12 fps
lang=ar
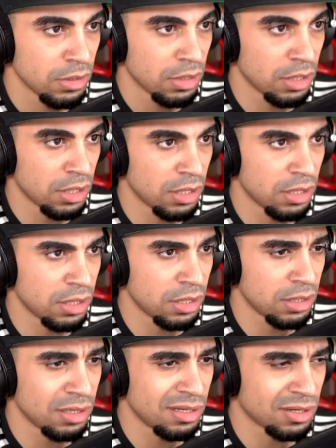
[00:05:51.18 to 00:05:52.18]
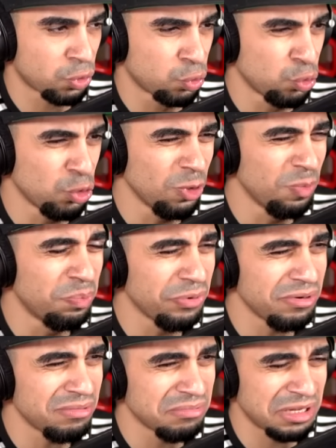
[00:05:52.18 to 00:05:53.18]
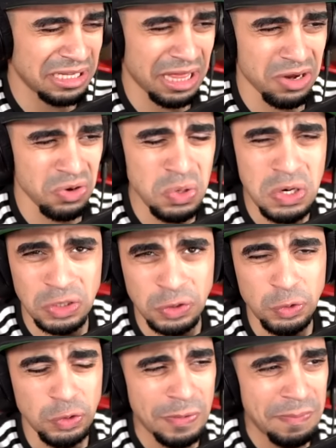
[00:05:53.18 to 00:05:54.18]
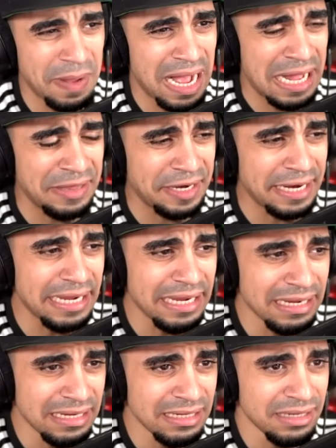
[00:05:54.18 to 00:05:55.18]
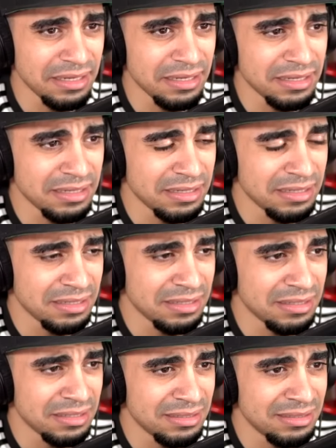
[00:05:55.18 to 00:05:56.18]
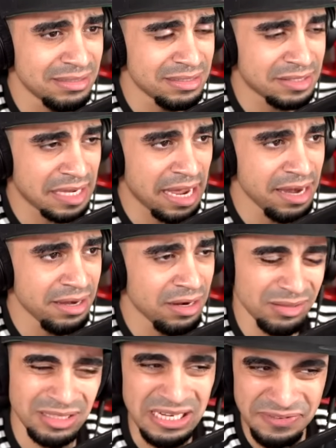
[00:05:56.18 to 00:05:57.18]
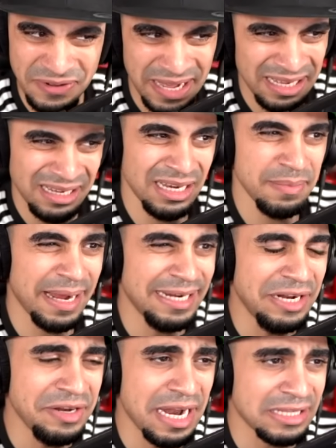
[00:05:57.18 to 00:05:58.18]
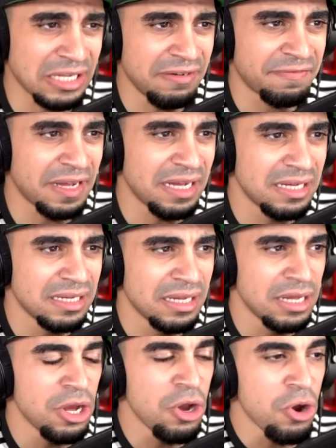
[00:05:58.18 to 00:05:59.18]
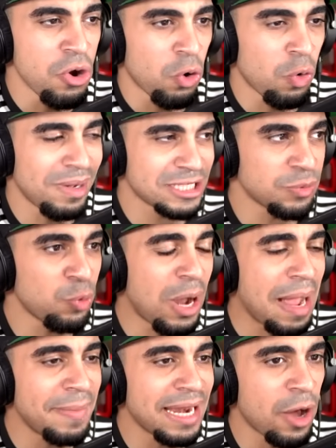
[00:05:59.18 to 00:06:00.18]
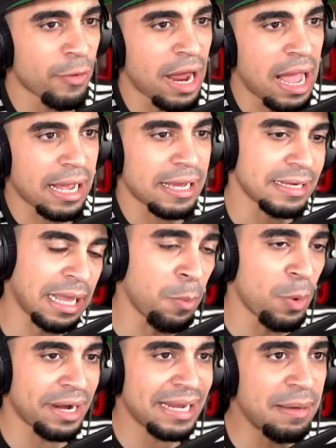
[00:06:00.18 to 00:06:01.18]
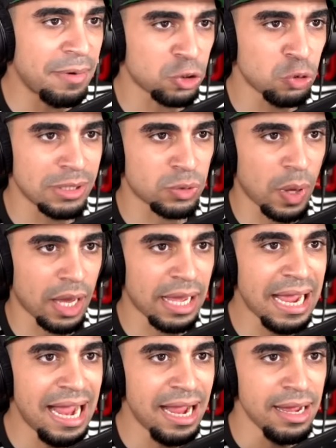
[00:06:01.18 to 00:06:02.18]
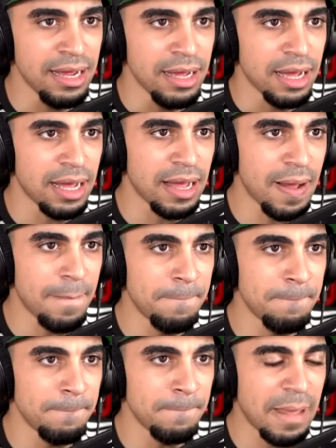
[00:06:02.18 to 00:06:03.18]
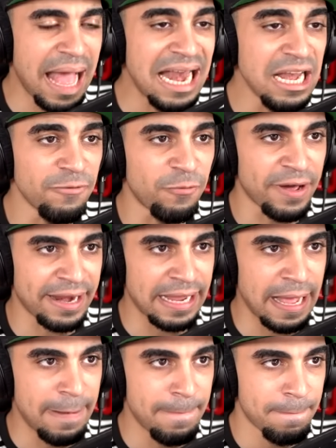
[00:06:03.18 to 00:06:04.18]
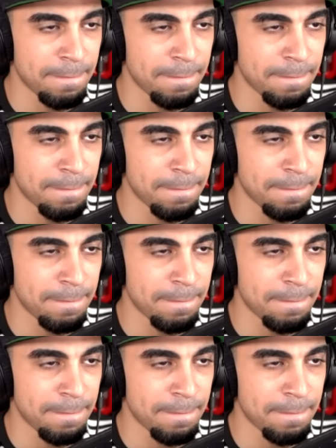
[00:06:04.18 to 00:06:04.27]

آه كوب نقدر نقول كوب ما ادري زين تحفة اللي باين عندنا تحفة ومجموعة من الأوراق كم ورقة مكتوبة أتوقع آه ورقة